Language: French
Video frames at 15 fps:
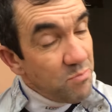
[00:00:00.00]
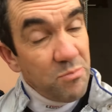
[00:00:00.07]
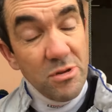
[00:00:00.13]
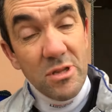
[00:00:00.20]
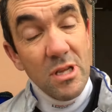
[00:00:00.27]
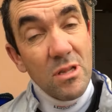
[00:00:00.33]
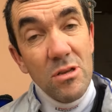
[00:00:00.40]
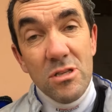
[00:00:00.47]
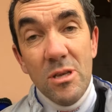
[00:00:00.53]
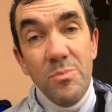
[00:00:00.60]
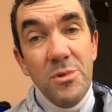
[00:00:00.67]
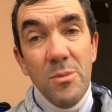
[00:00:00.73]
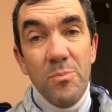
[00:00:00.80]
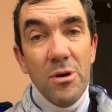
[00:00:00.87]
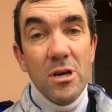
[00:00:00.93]
Peut-être que c'est
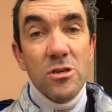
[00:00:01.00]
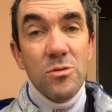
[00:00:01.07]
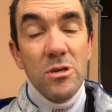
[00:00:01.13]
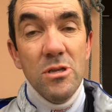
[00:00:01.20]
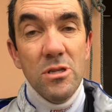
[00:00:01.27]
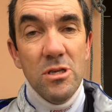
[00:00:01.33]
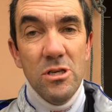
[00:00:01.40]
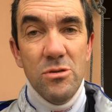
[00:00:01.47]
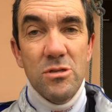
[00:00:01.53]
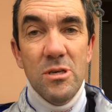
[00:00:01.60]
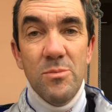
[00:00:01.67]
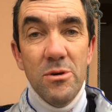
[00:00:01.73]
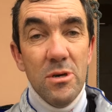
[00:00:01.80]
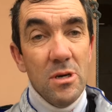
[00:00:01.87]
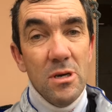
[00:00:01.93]
peut-être pas un cheval d'été, je sais
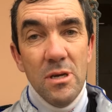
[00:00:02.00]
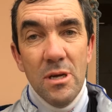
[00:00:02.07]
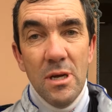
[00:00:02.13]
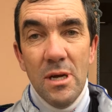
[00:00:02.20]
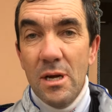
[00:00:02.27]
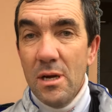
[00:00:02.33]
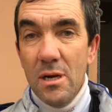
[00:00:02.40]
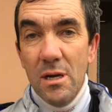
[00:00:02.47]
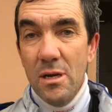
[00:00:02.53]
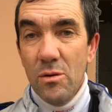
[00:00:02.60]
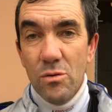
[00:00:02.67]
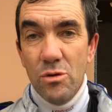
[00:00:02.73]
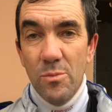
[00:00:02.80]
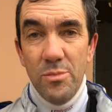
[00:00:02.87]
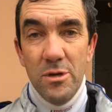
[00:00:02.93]
pas. Là, Là, il est
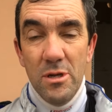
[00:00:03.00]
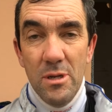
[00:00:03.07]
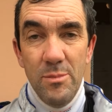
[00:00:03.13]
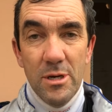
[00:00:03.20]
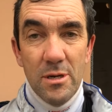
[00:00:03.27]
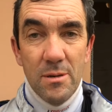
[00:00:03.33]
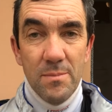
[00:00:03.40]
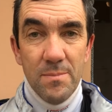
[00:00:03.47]
au top, il est bien.